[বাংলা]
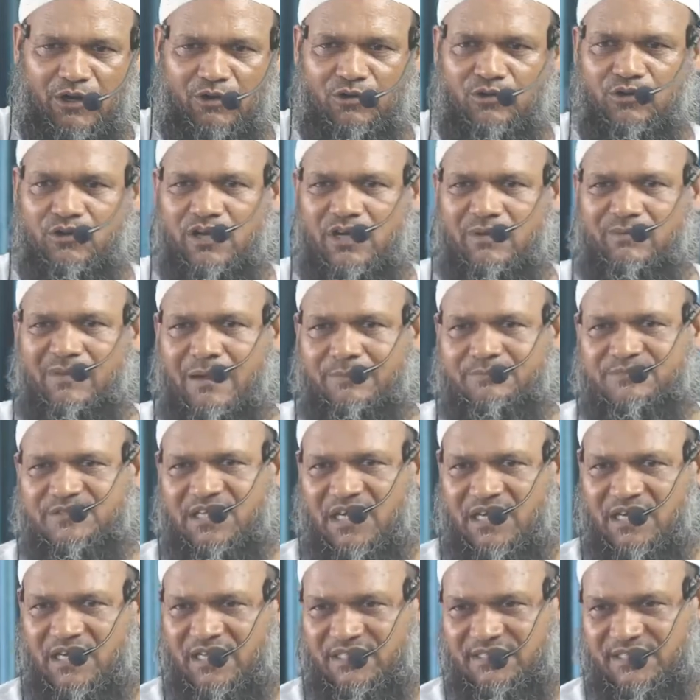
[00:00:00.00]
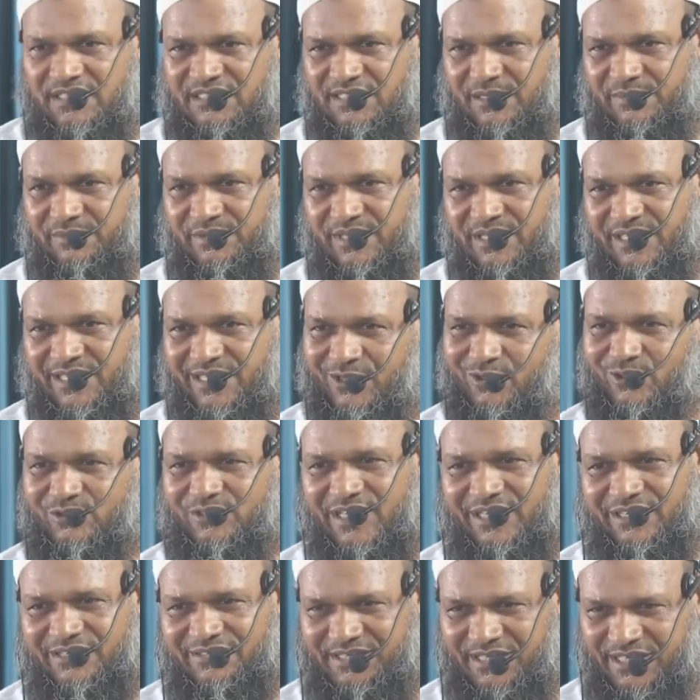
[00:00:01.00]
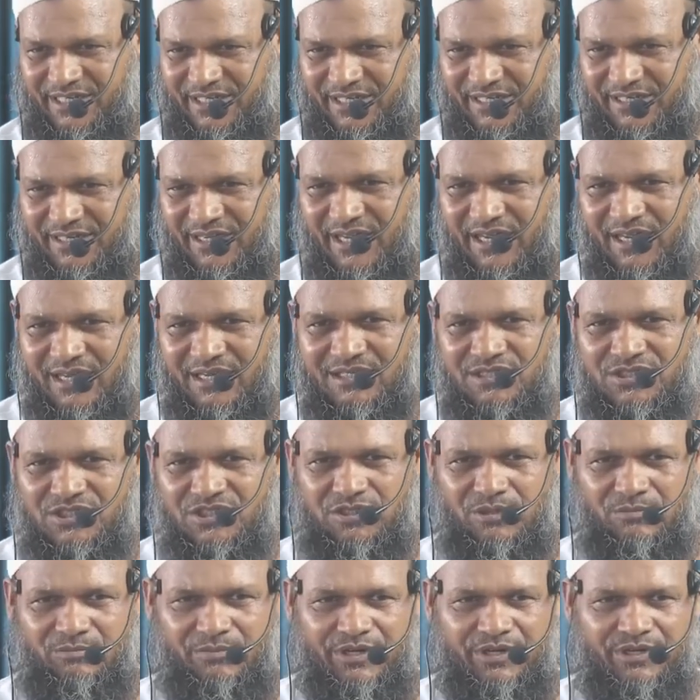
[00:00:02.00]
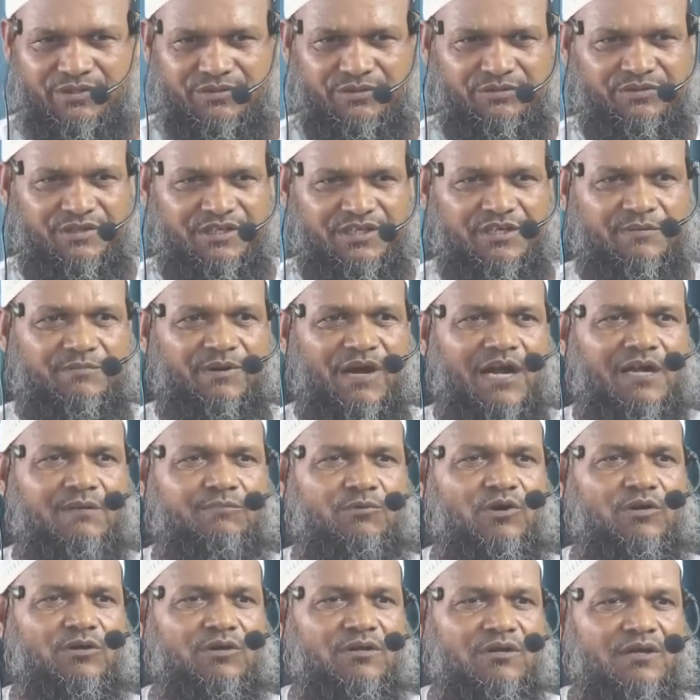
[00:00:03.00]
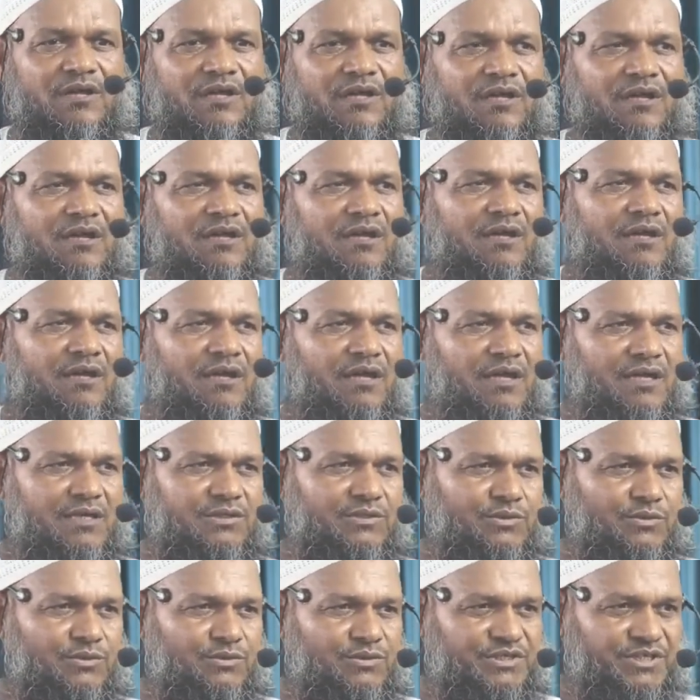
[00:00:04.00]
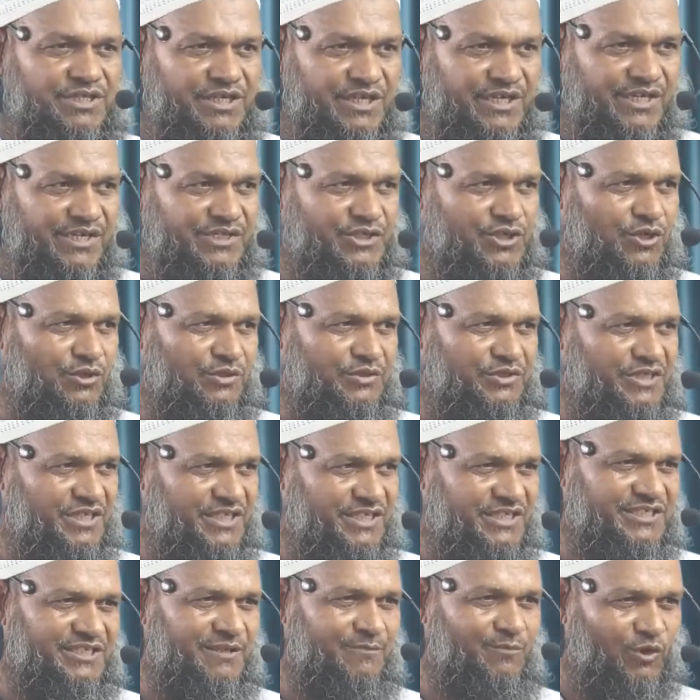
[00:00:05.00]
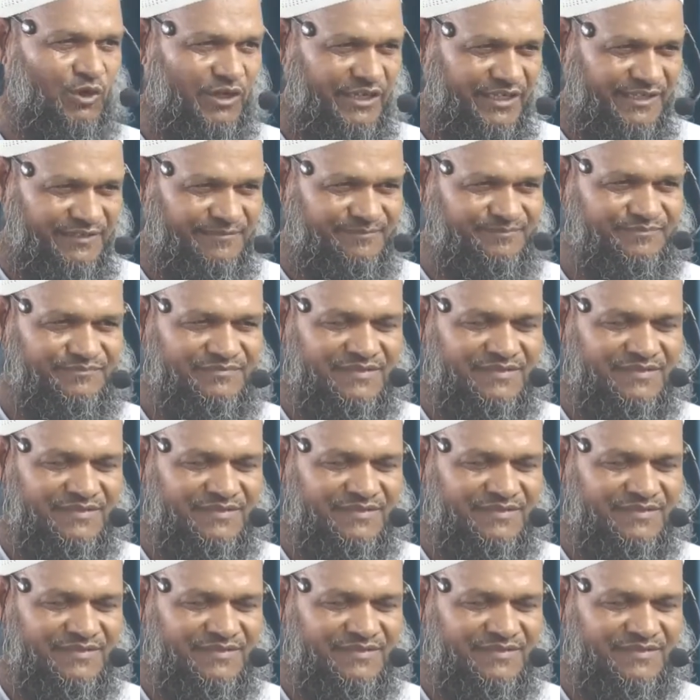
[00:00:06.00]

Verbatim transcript: করে বাপ জান্নাতে যাবে এ কথাই ঠিক সম্মানিত দিনী ভাই বোন একটু সে অংশে এসে বলি